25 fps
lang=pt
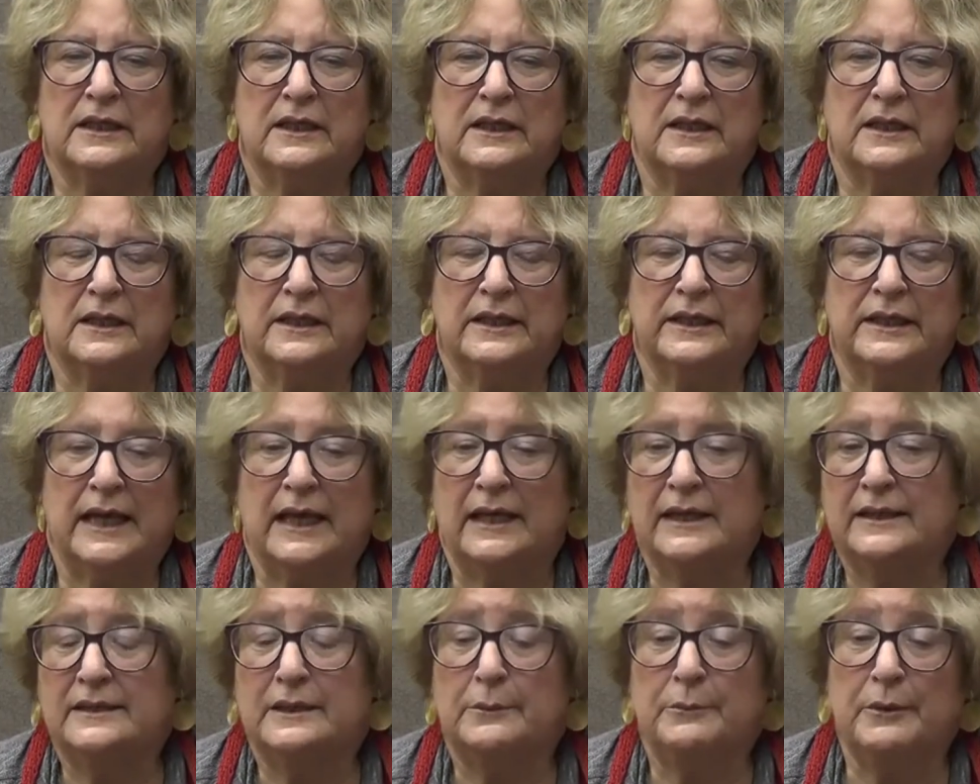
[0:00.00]
uh, e
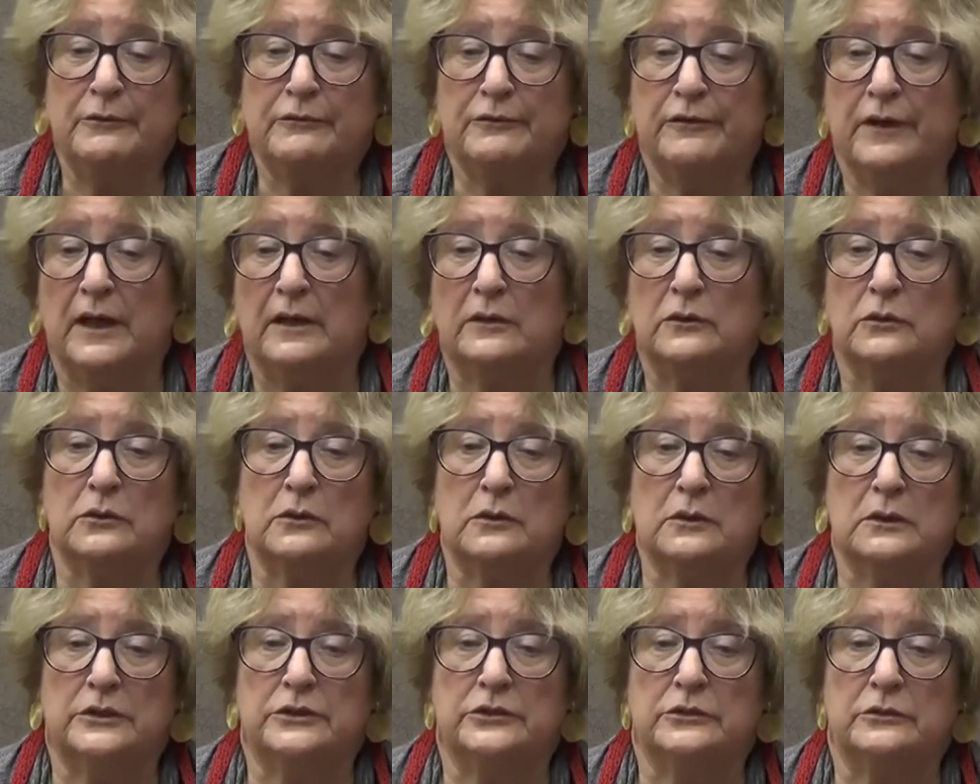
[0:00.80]
ela também
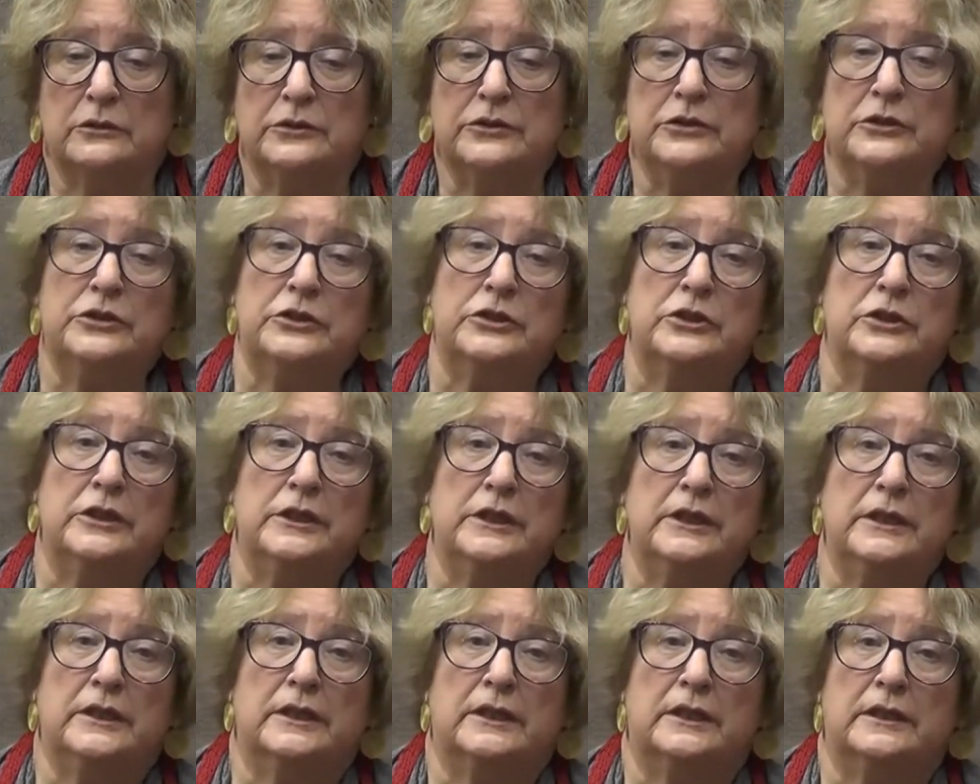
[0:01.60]
falou de onde
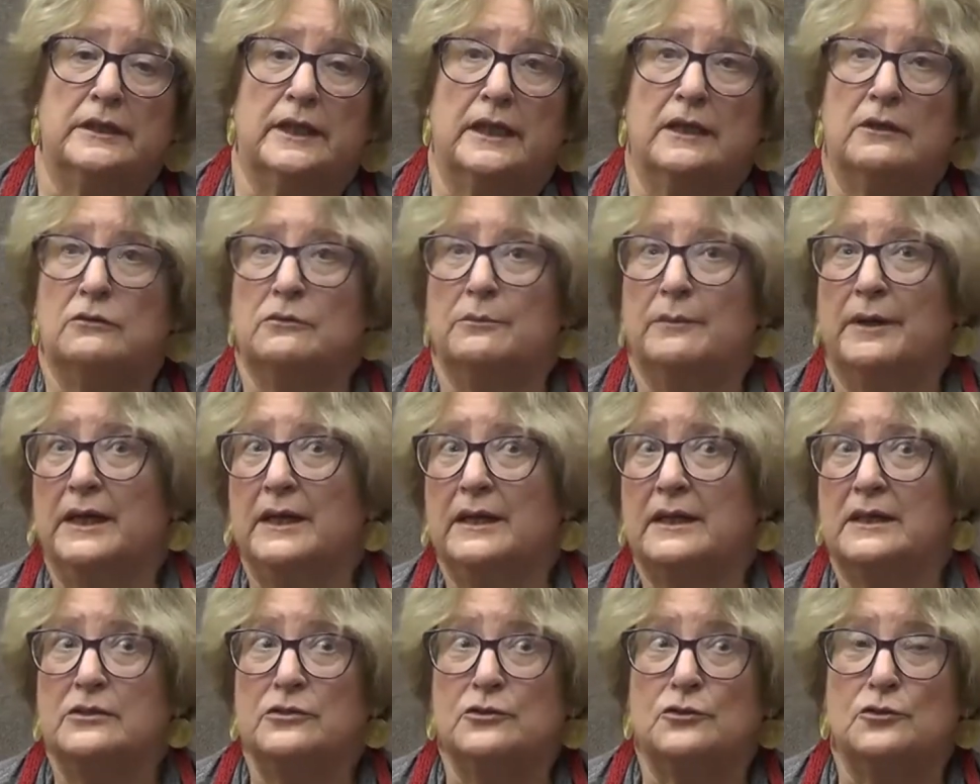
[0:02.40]
tira, né, como é
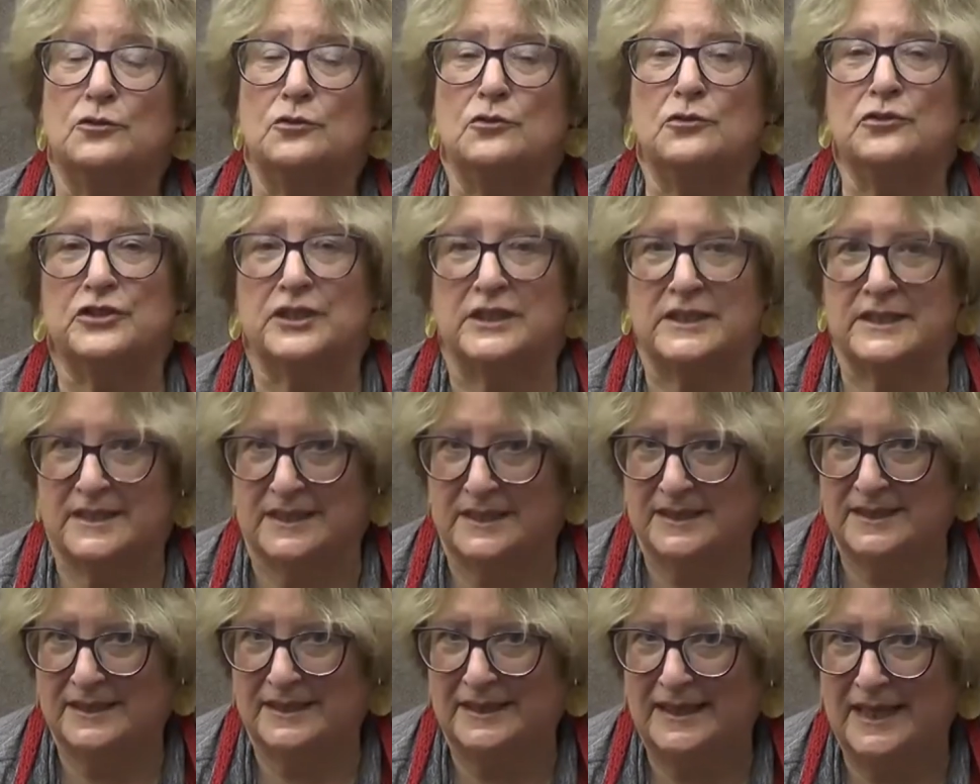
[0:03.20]
que surgem
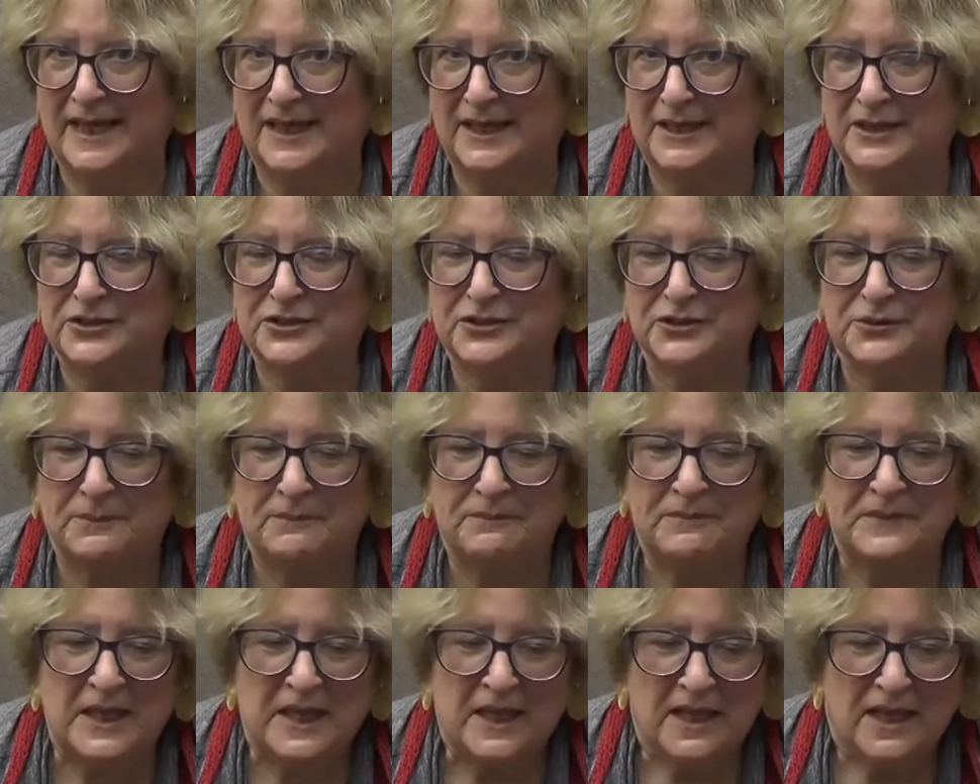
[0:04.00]
essas ideias.
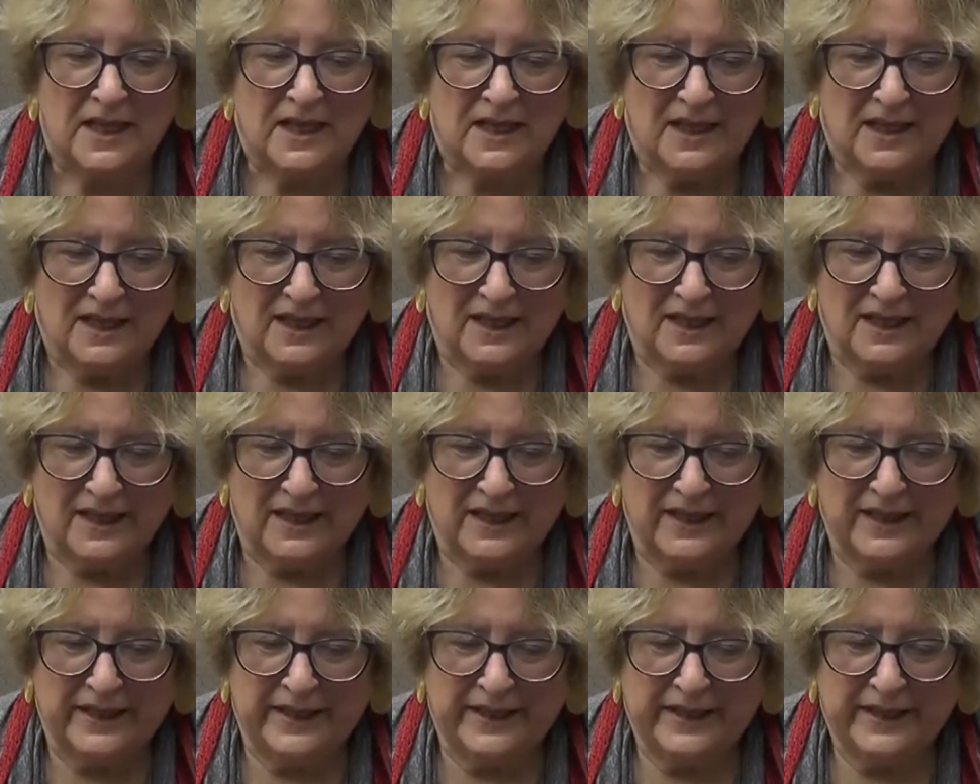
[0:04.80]

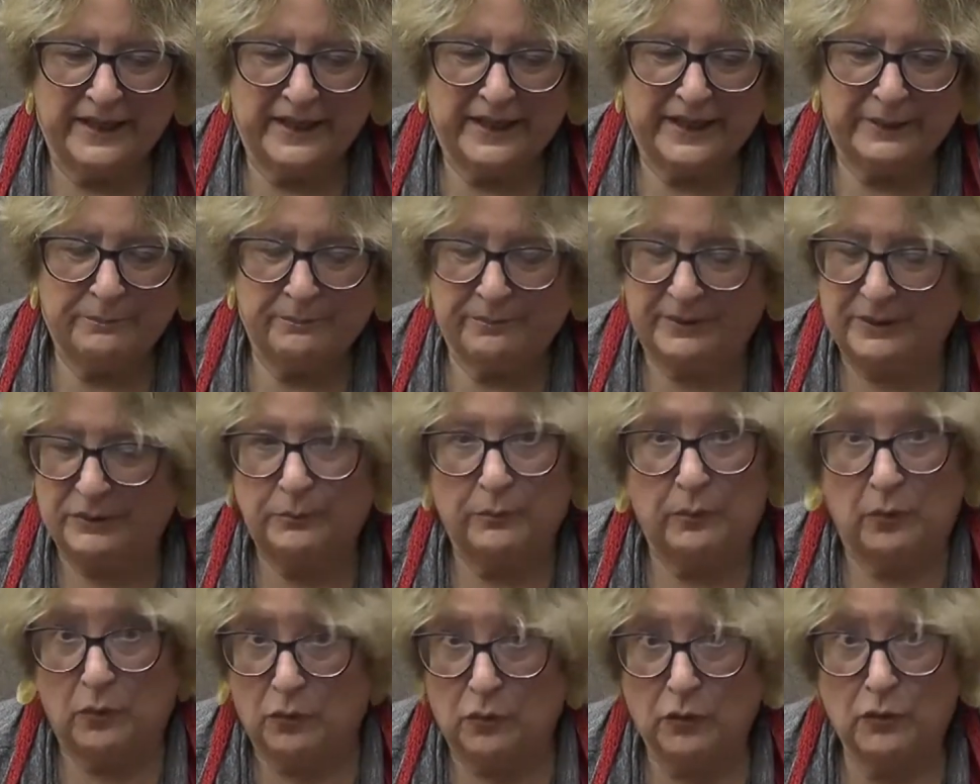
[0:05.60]
É, para
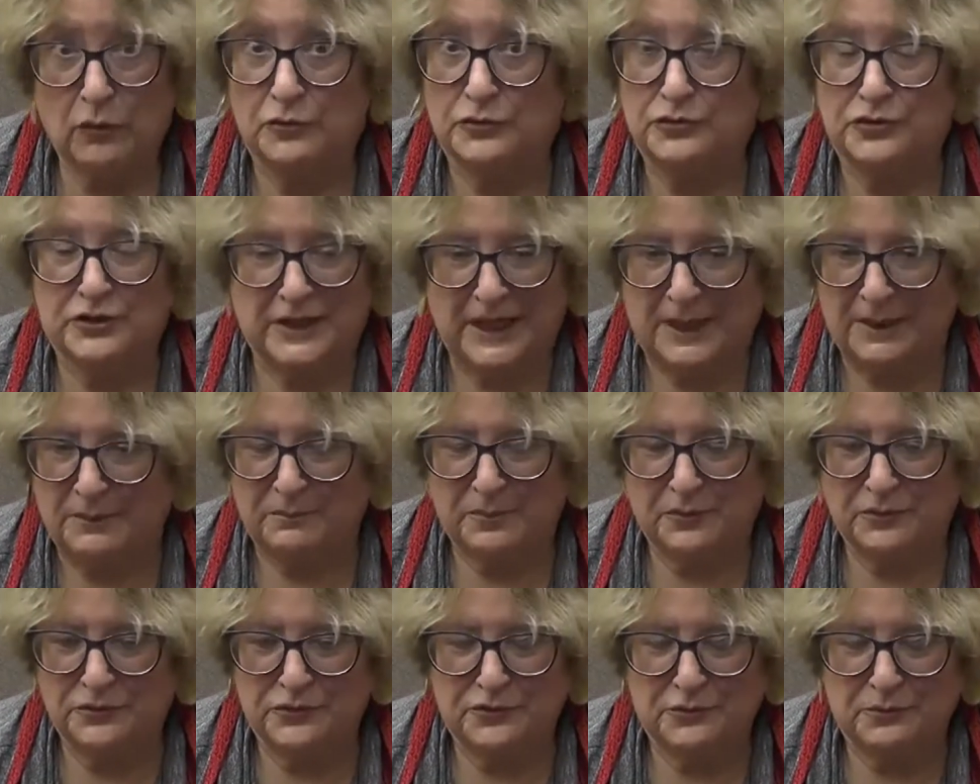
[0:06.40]
bolos, né,
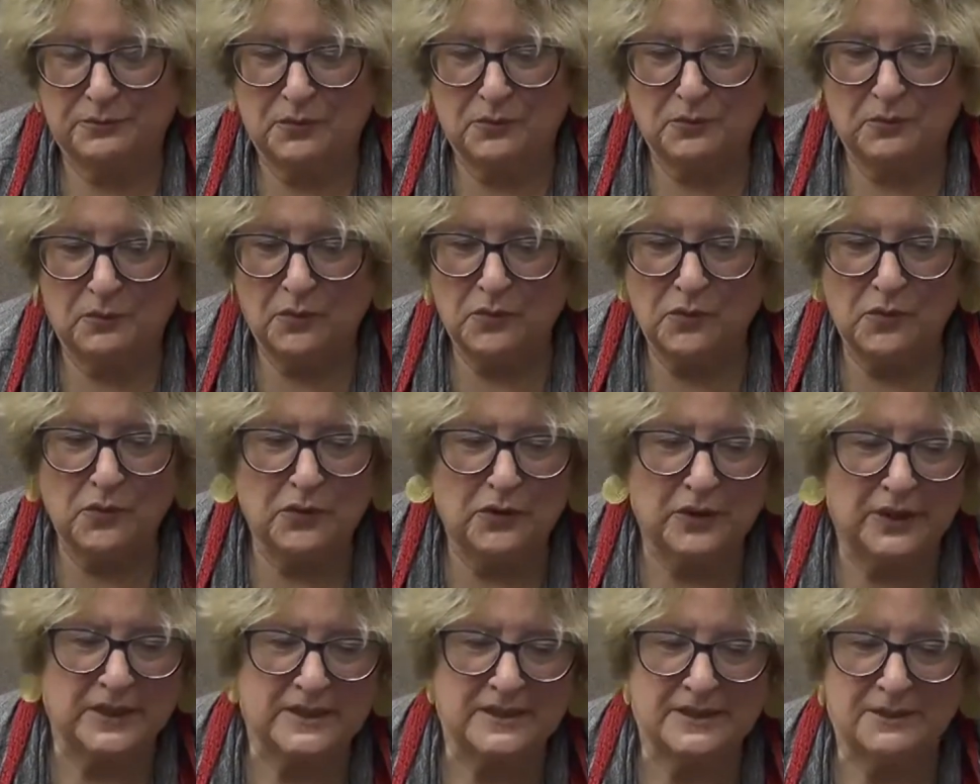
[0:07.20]
para os
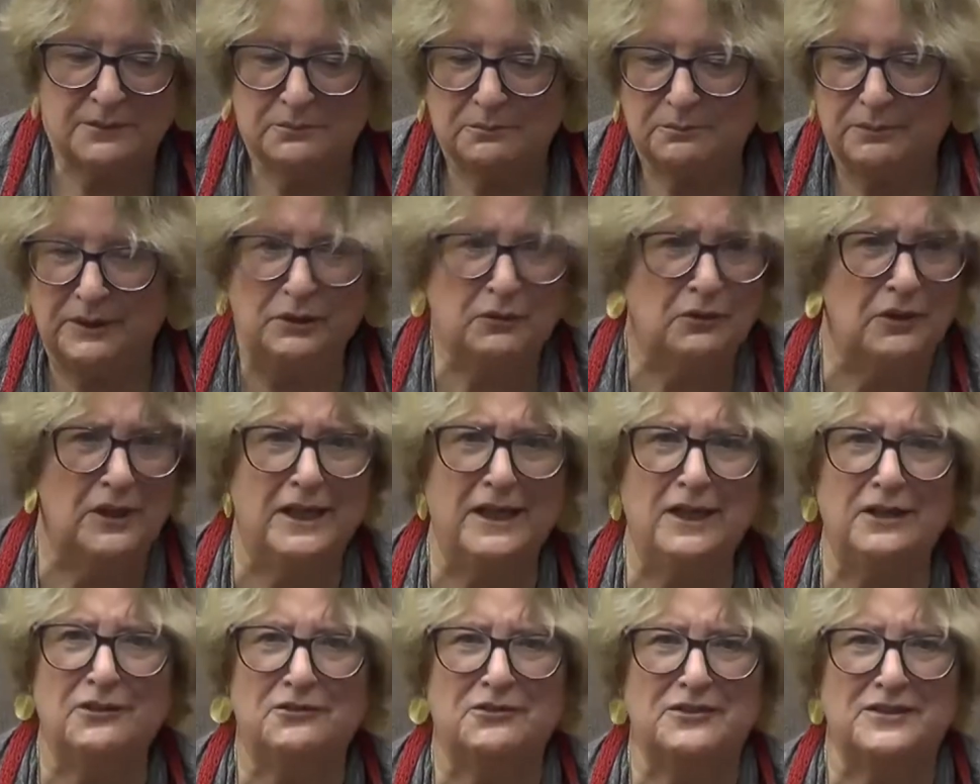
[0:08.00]
bombons,
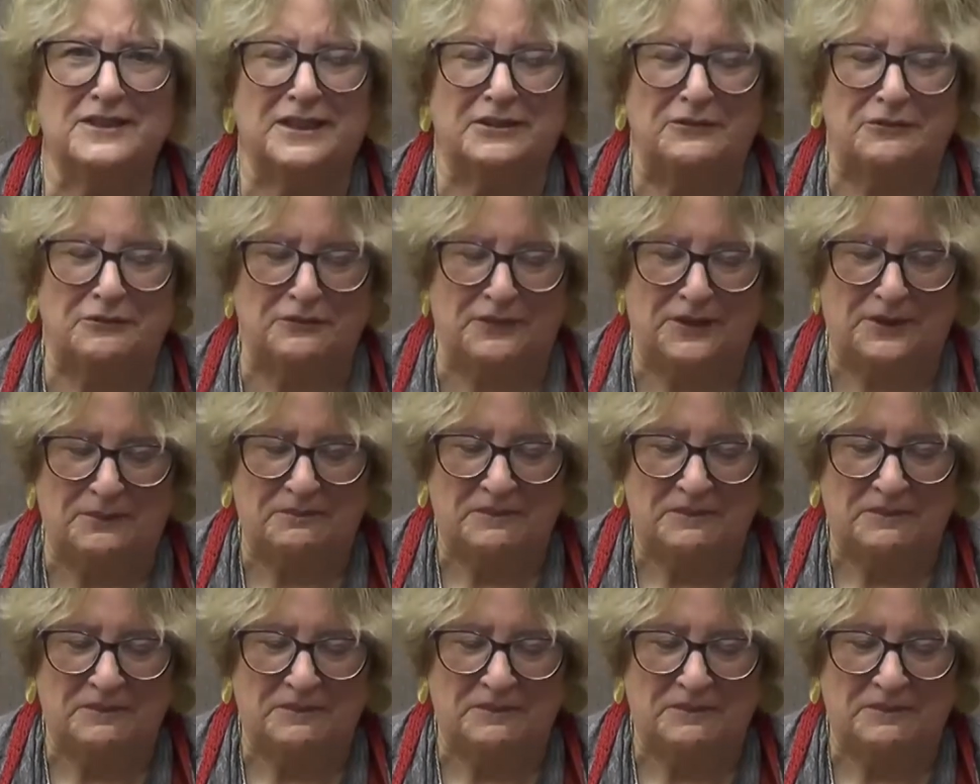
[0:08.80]
pirulitos, enfim.